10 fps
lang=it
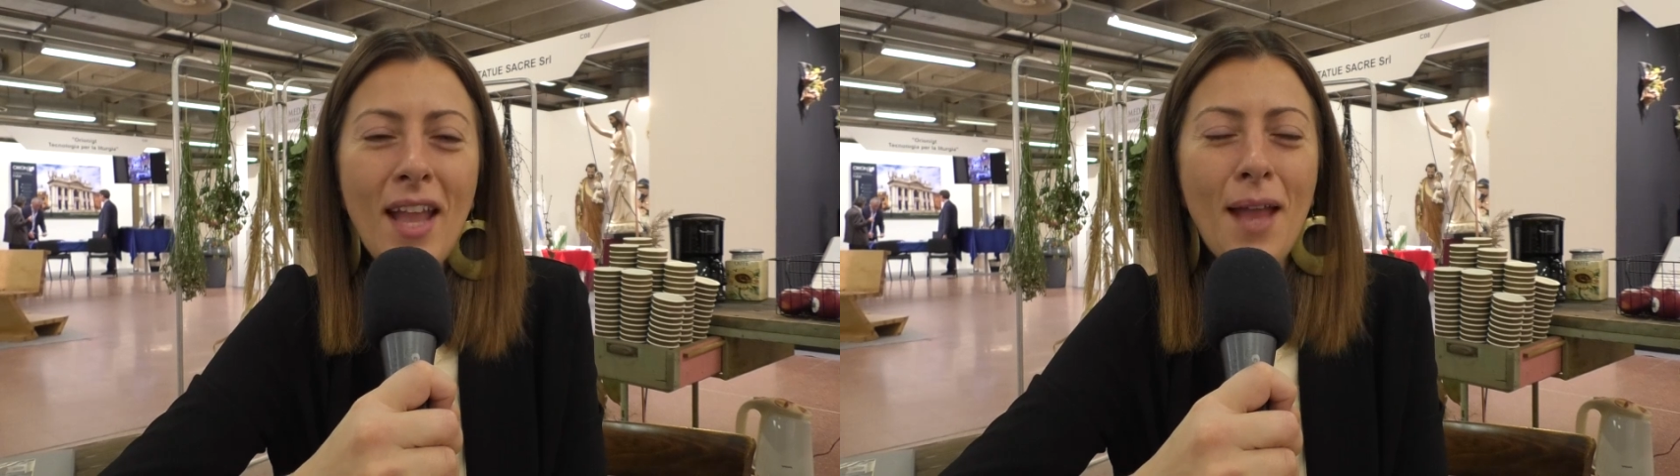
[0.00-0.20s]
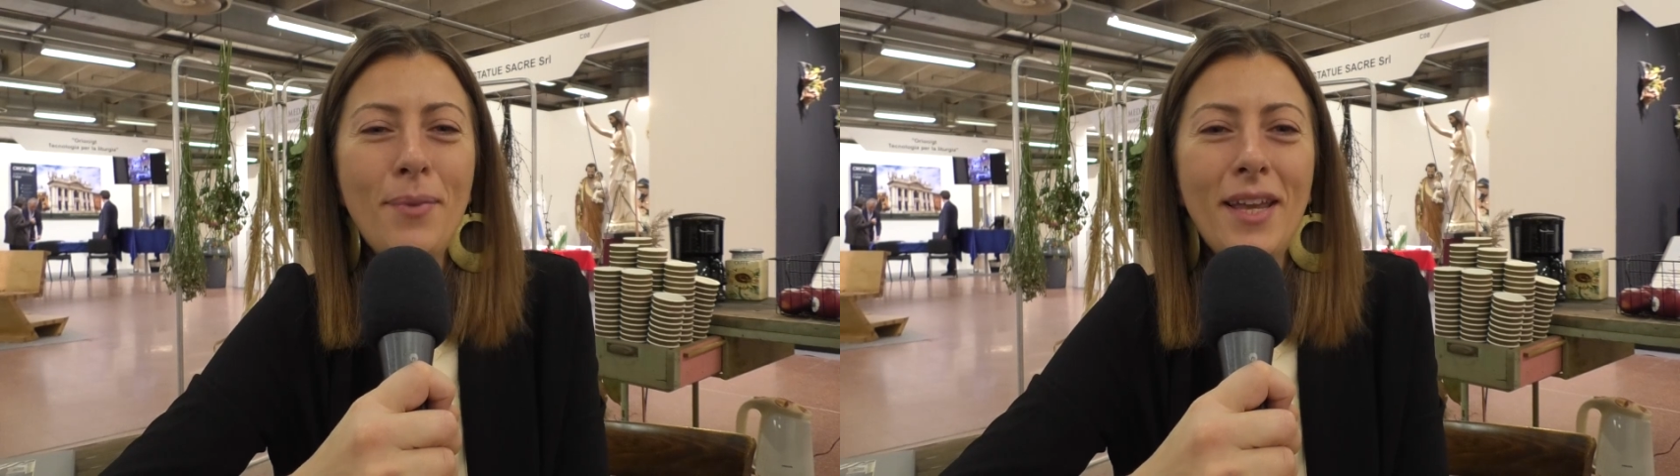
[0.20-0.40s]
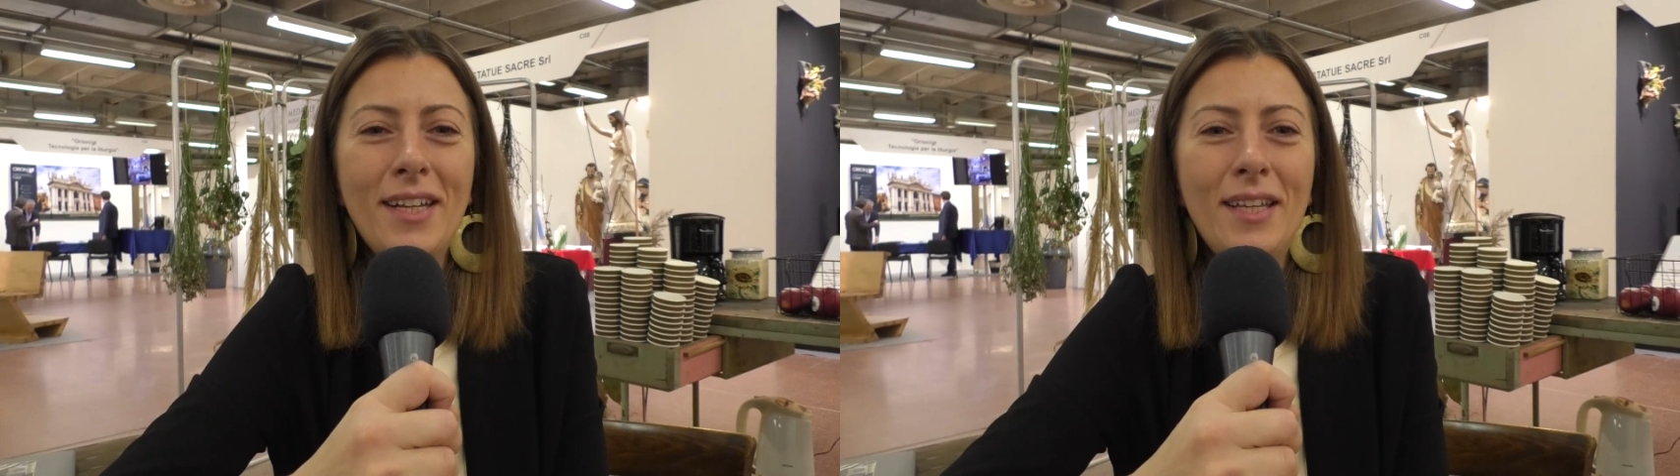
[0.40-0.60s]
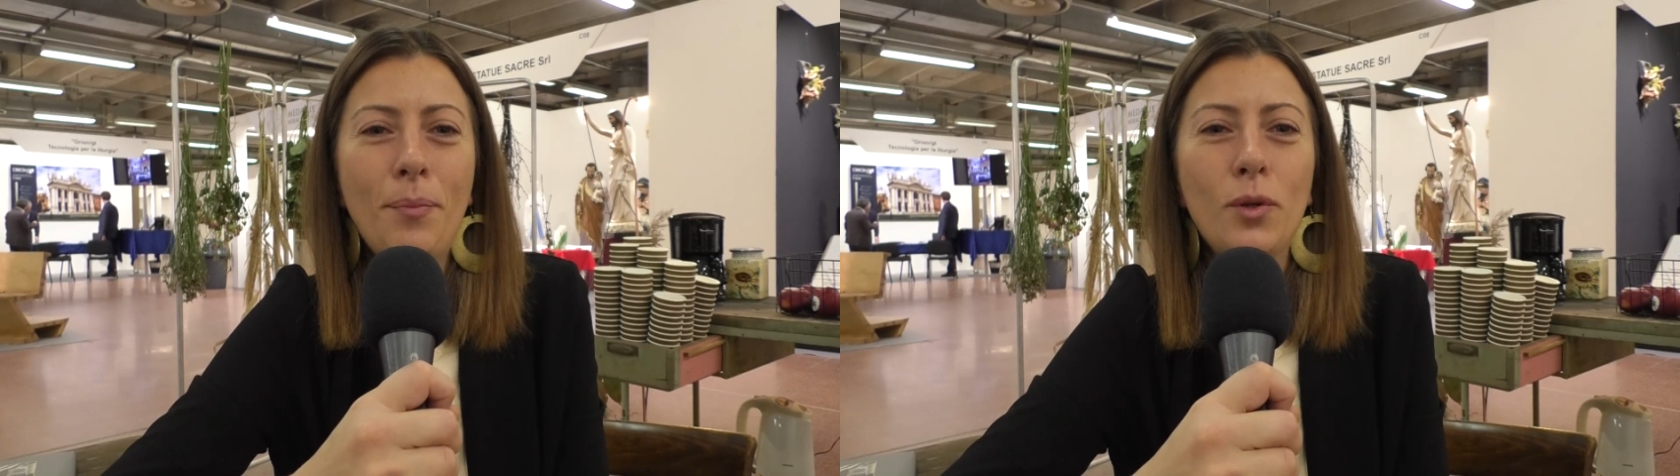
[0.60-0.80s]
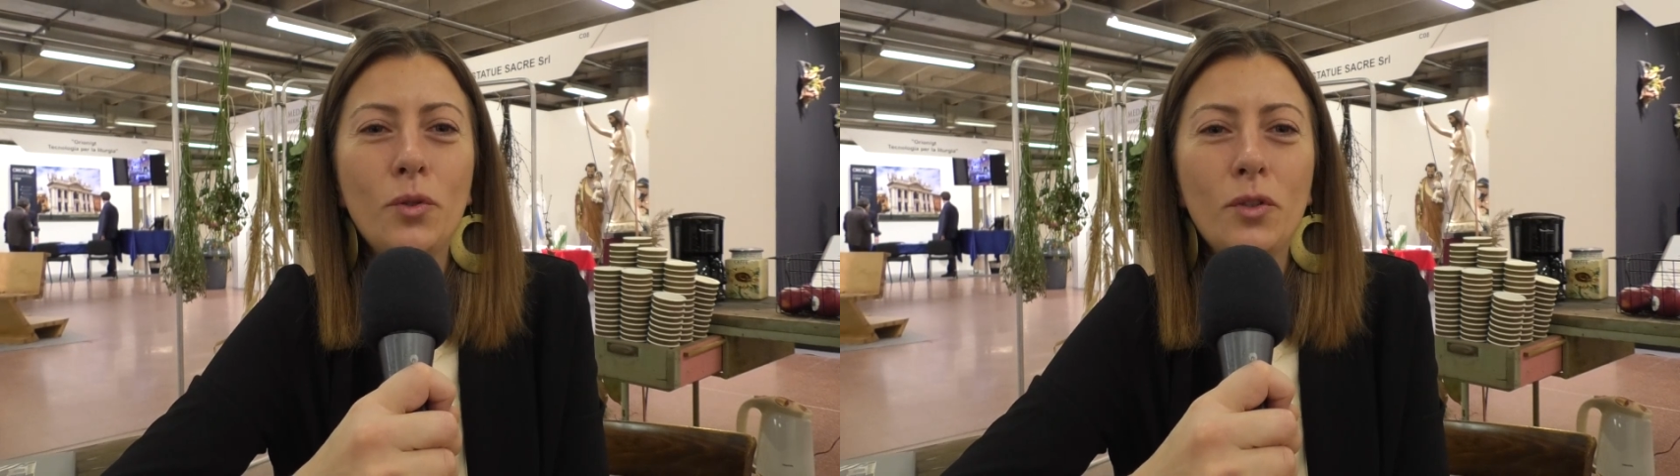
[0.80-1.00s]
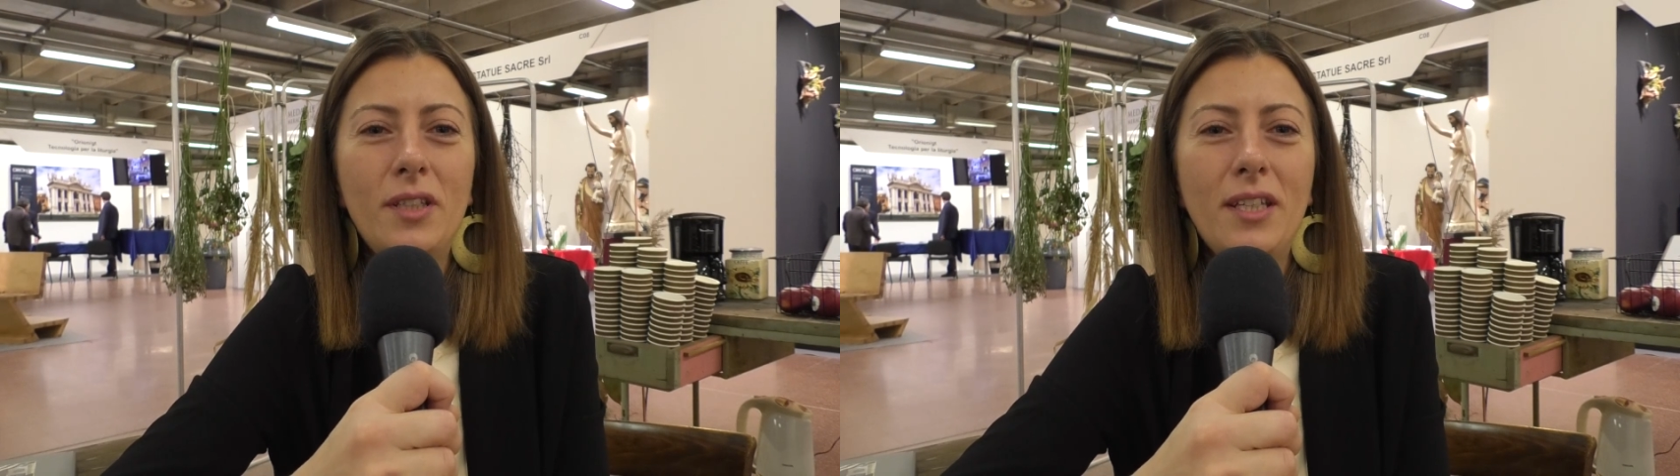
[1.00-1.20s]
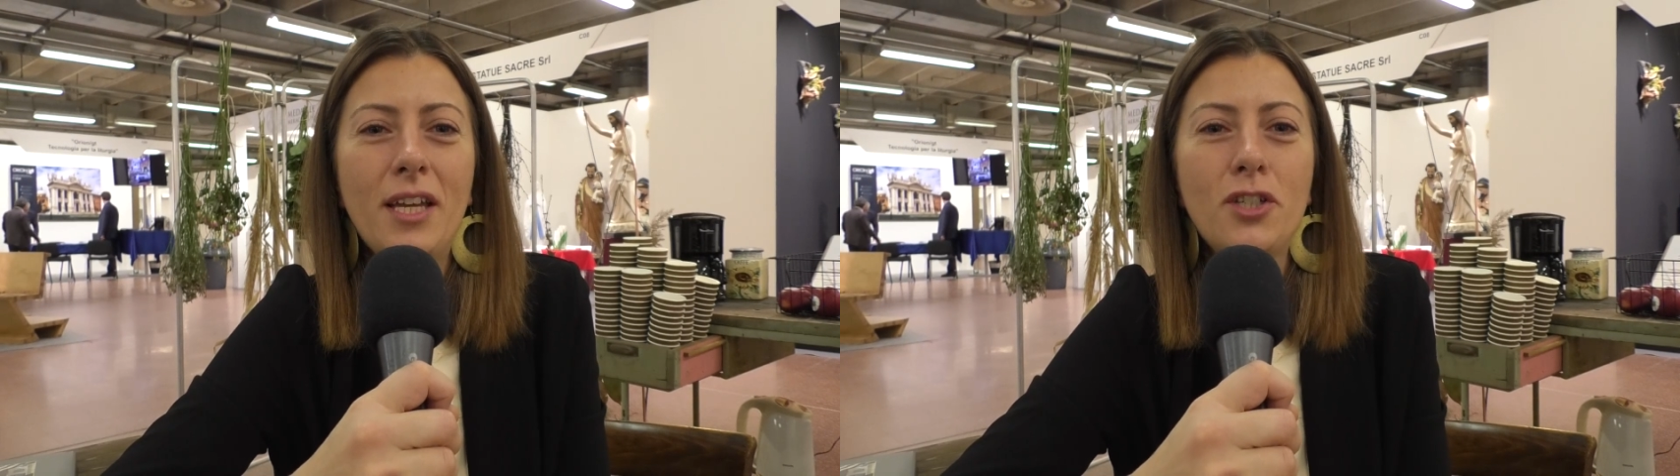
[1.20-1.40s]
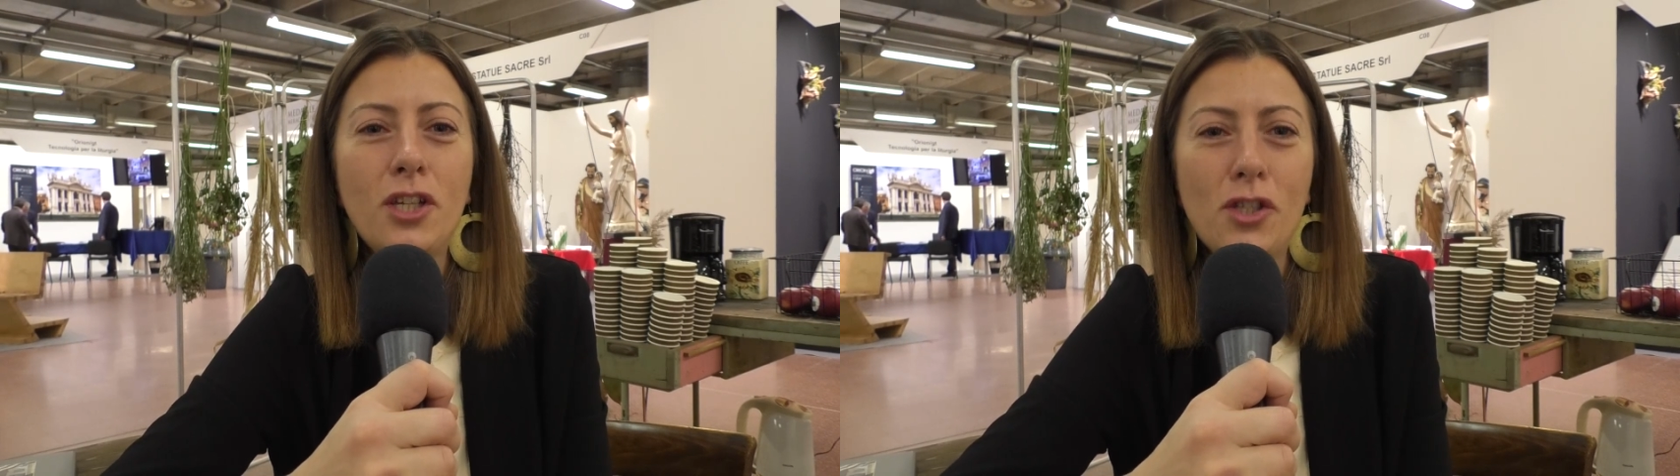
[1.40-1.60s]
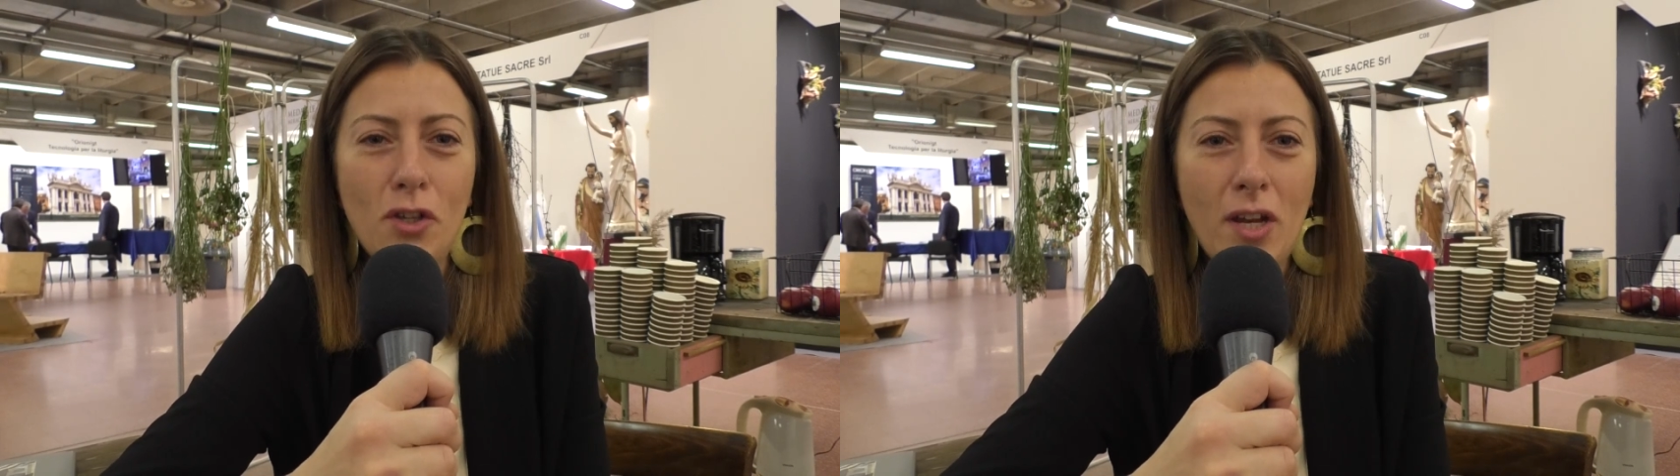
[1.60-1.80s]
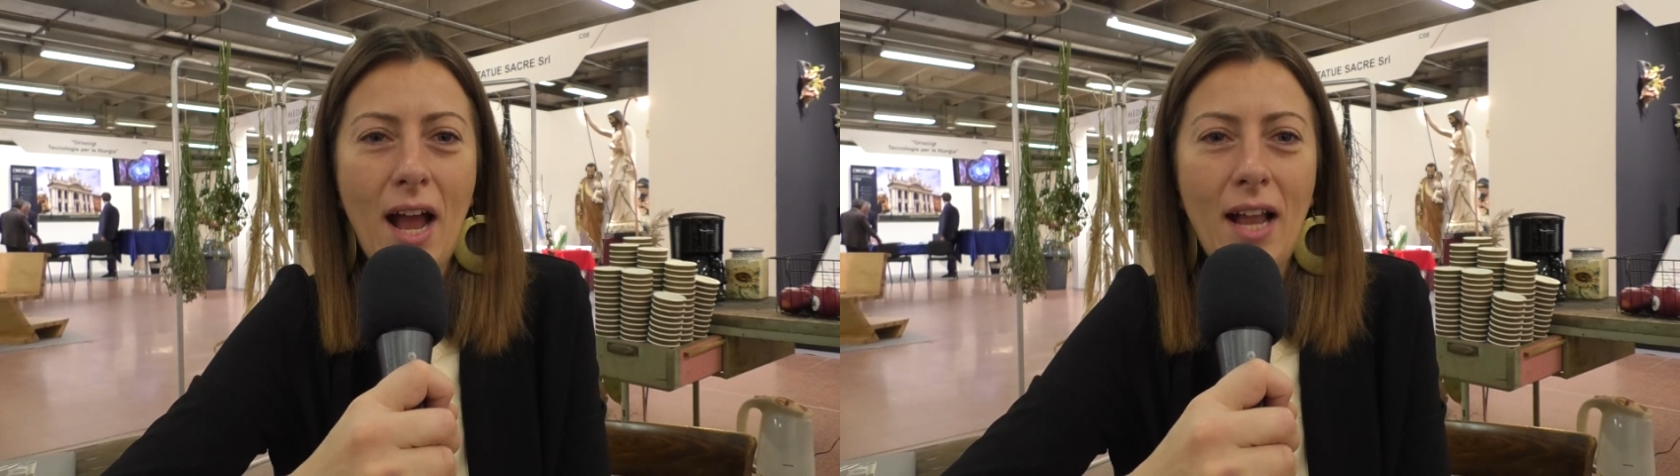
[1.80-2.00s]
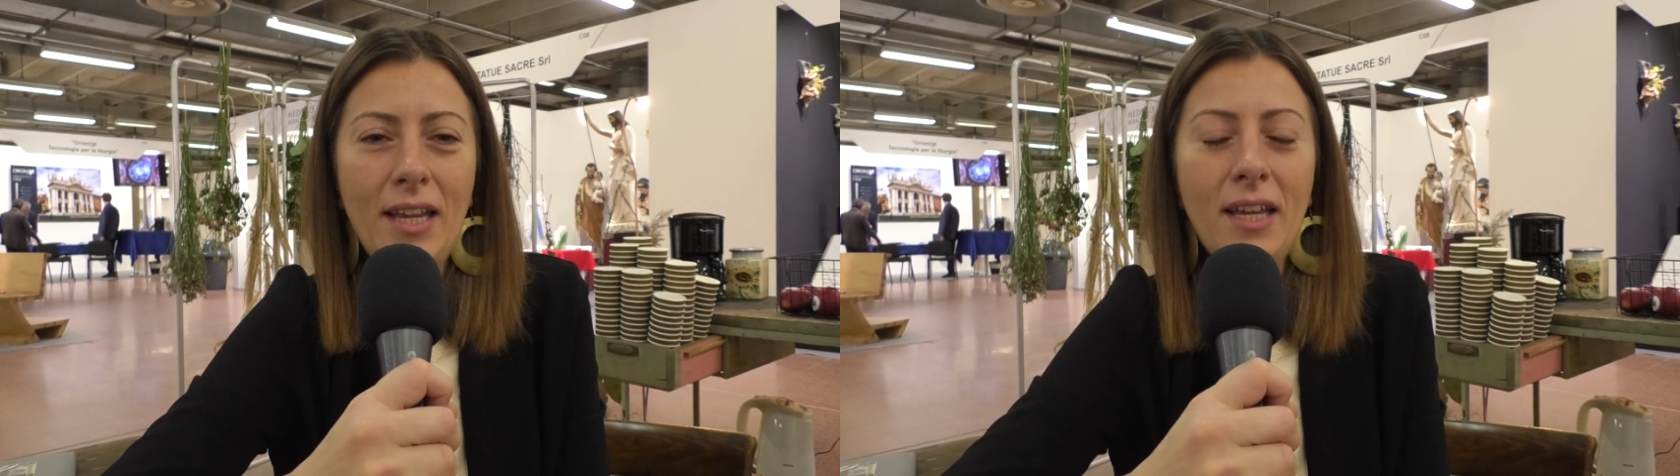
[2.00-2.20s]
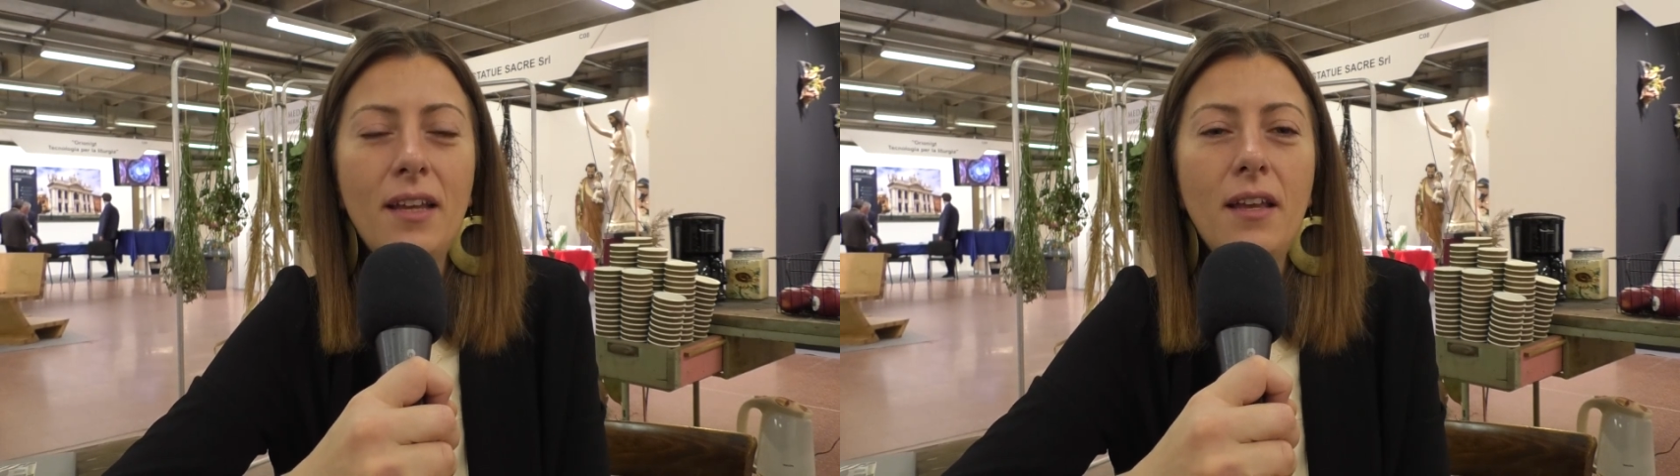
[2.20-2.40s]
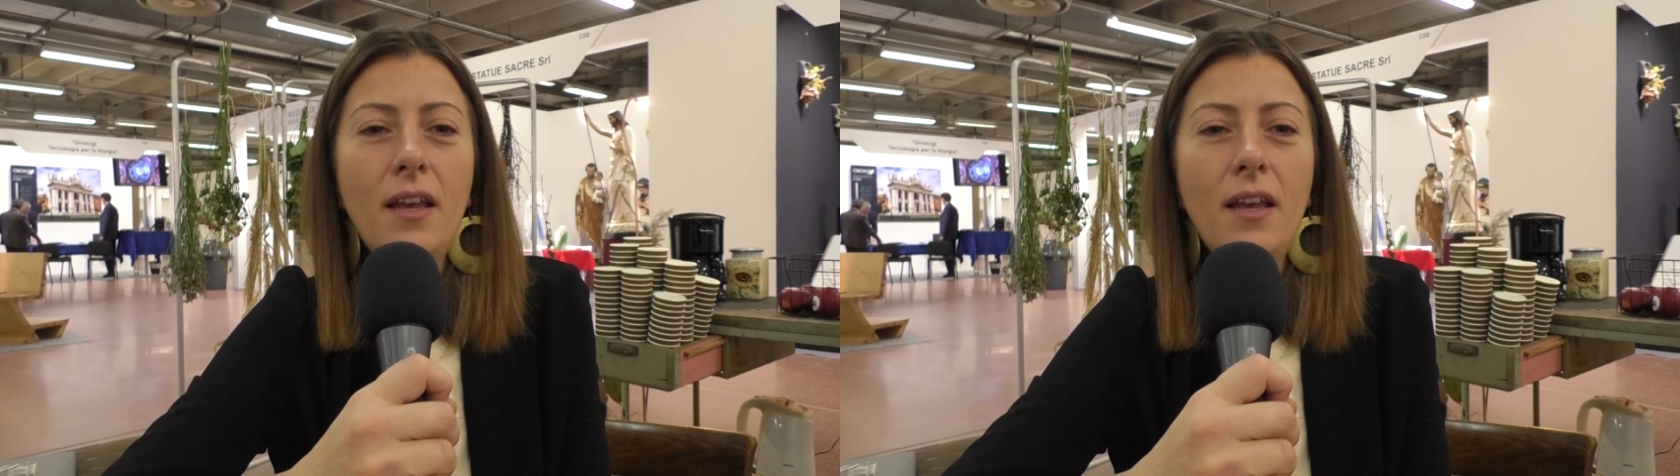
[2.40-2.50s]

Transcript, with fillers: è piena di prodotti eccezionali